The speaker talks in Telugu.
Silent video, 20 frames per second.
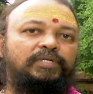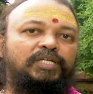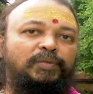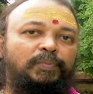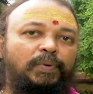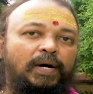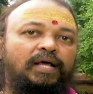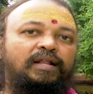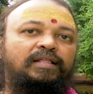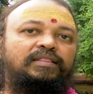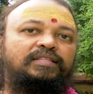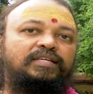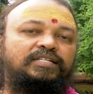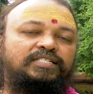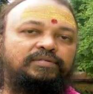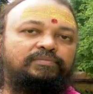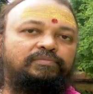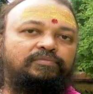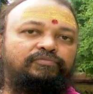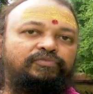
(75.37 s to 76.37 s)
ఈ
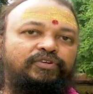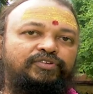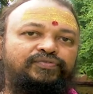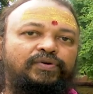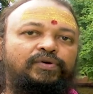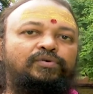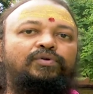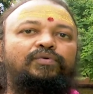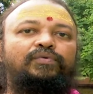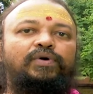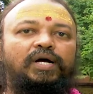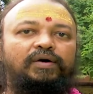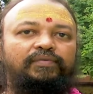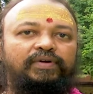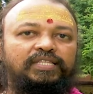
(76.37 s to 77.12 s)
భారతదేశం విశ్వగురువుగా